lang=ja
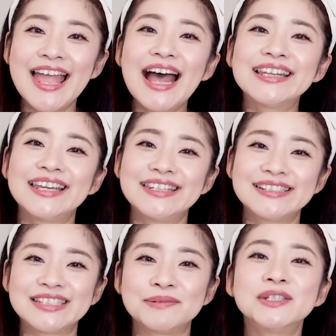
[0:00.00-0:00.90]
花ゆ
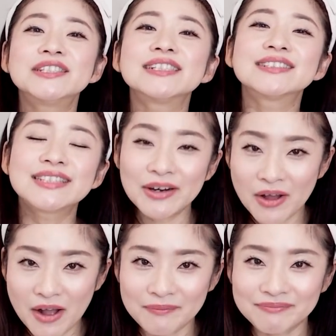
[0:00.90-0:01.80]
うきミュージックサ
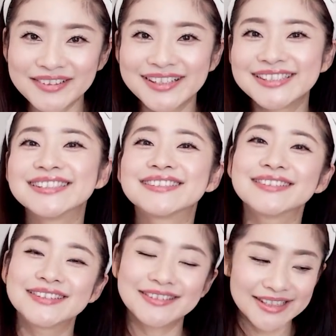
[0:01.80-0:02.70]
ロンというこ
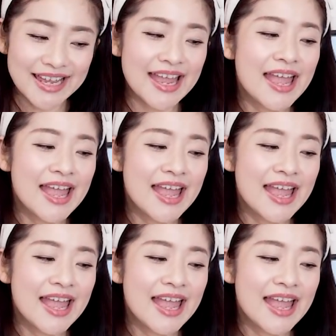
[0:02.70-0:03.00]
とで、